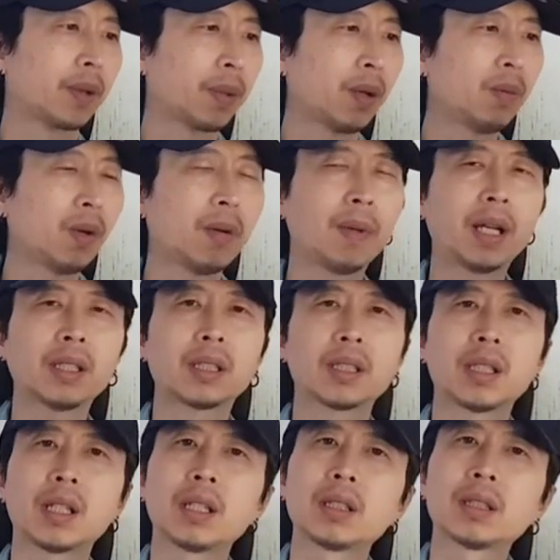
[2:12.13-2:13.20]
평범한
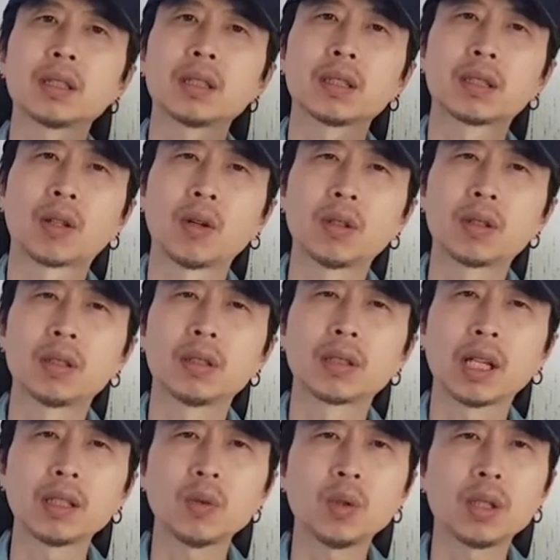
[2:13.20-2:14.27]
그냥 덩크
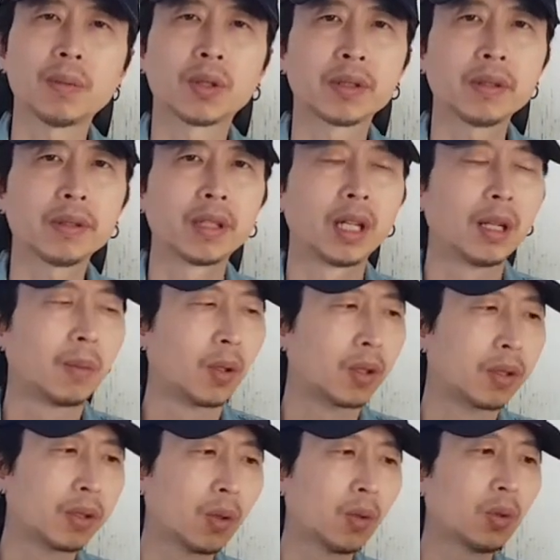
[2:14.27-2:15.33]
생놀이 버전 뭐
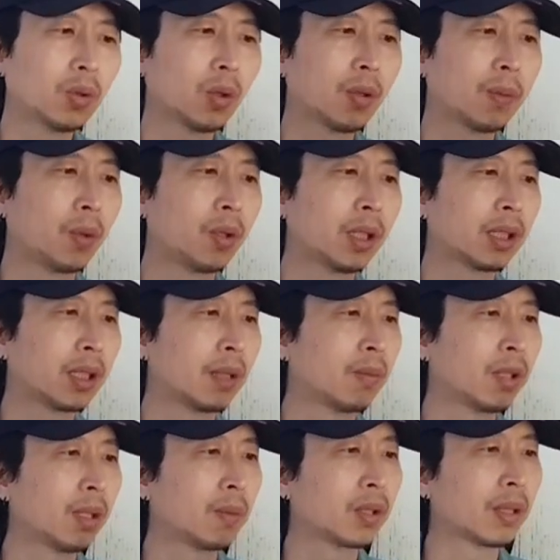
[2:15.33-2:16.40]
그 정도로 보이기
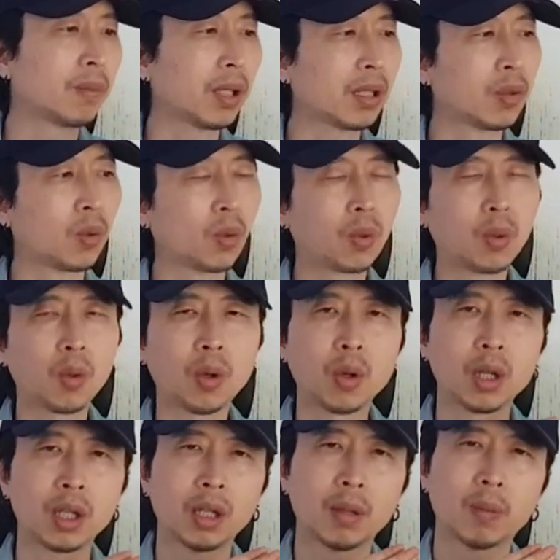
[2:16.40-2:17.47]
때문에 뭐 신발을
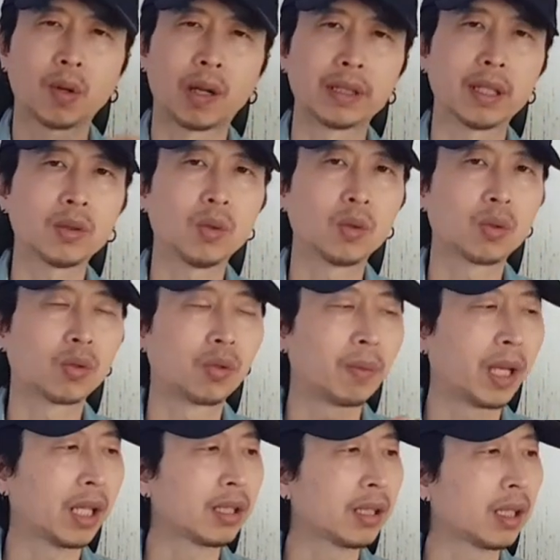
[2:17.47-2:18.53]
놓고 뭐 관상용으로
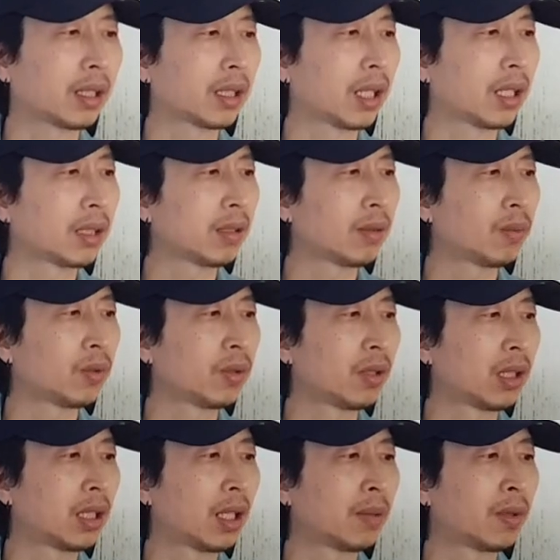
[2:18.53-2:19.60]
구매하시겠다 하시는
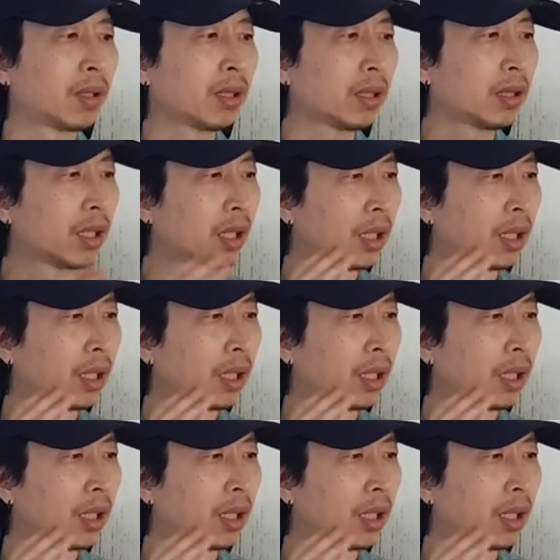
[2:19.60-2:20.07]
분들이라면은